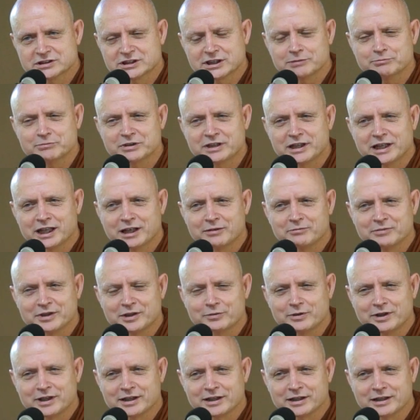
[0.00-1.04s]
ธรรมดาแปล
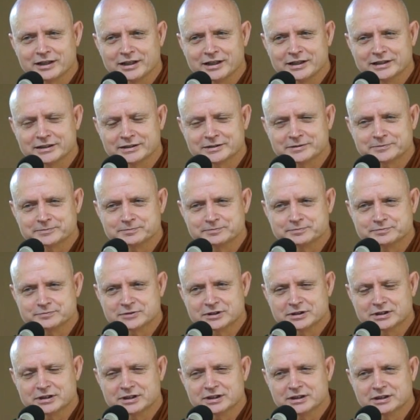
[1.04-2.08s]
ว่าอะไรครับ
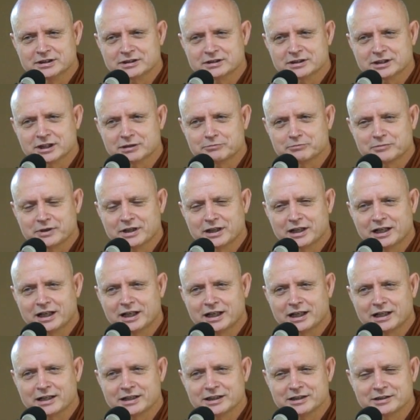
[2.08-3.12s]
ธรรมดา
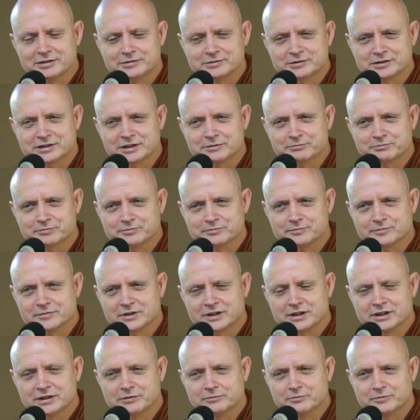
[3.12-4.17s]
นี่จะ
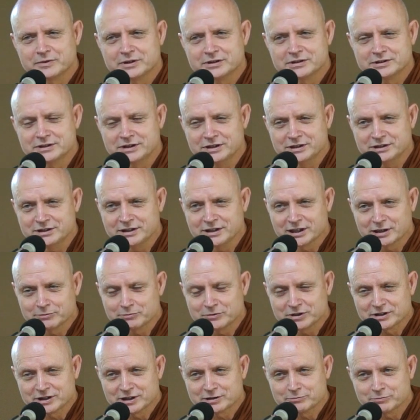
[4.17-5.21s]
ที่จริงคำ
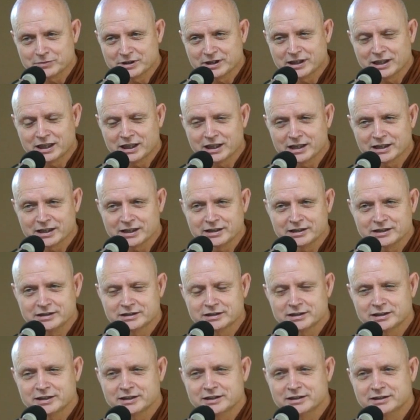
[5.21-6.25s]
ว่าธรรมดาใน
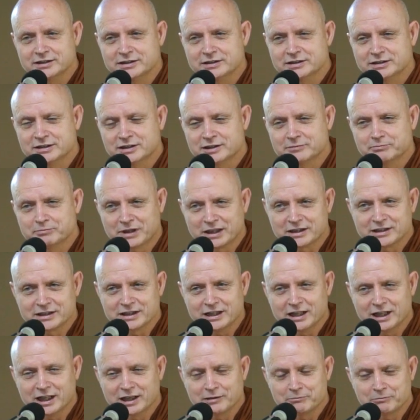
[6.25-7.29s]
ในปรัช
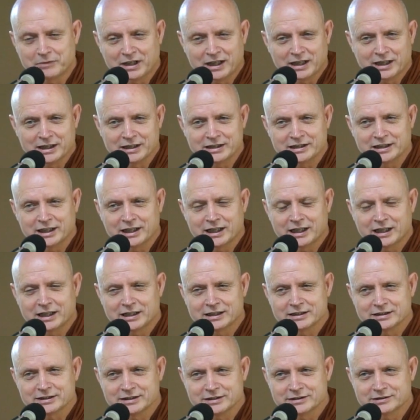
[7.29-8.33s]
ญามหายา
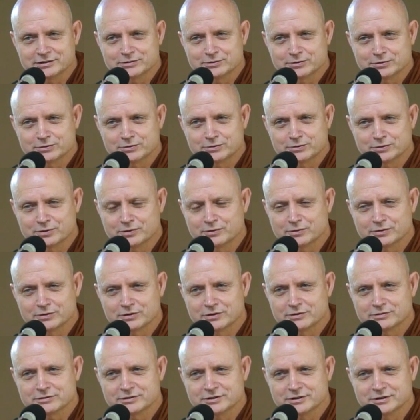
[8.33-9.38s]
เนี่ยโอ้เขา
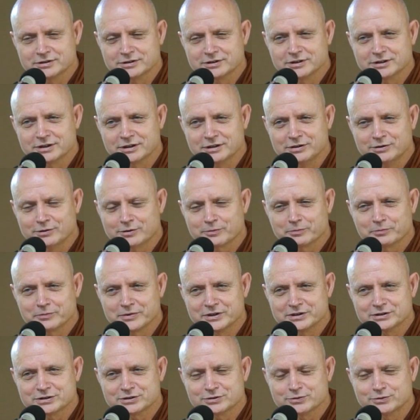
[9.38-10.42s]
ก็ยกเป็
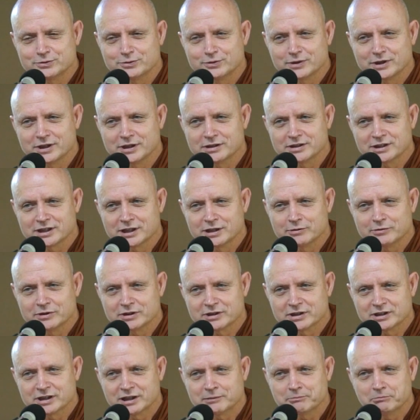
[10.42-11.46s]
นสูงเนี่ยเรียกว่า
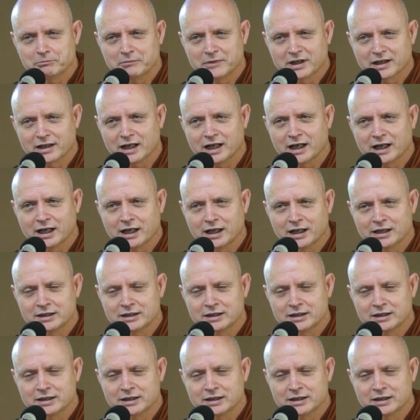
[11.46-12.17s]
ธรรมตา